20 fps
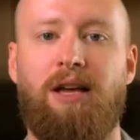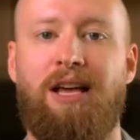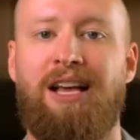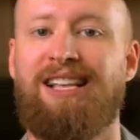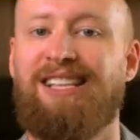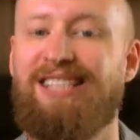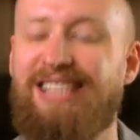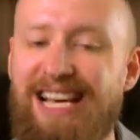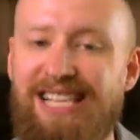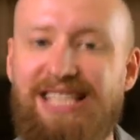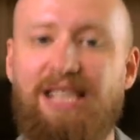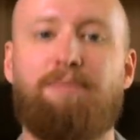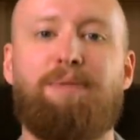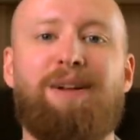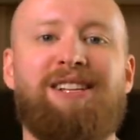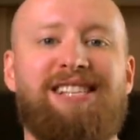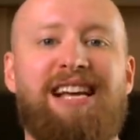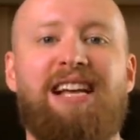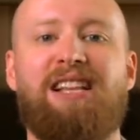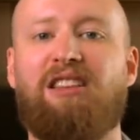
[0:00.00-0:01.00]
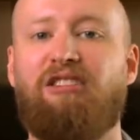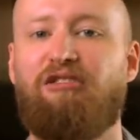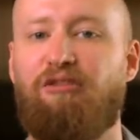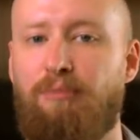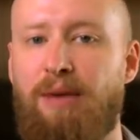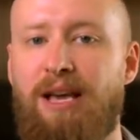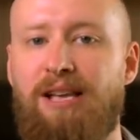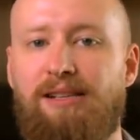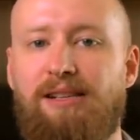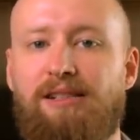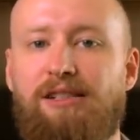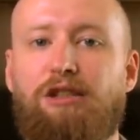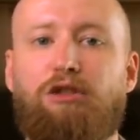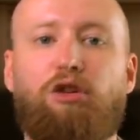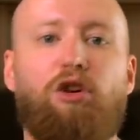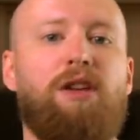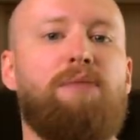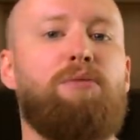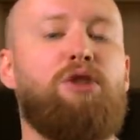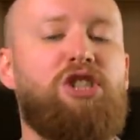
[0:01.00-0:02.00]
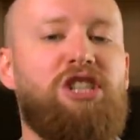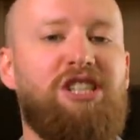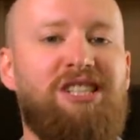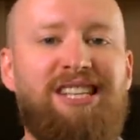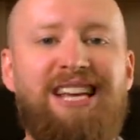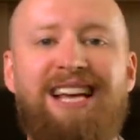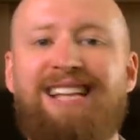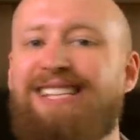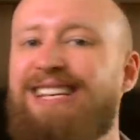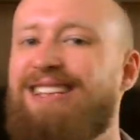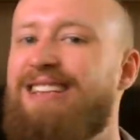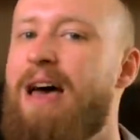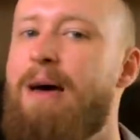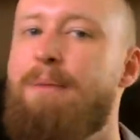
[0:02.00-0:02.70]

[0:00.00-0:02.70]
10% в месяц, кто не может 10,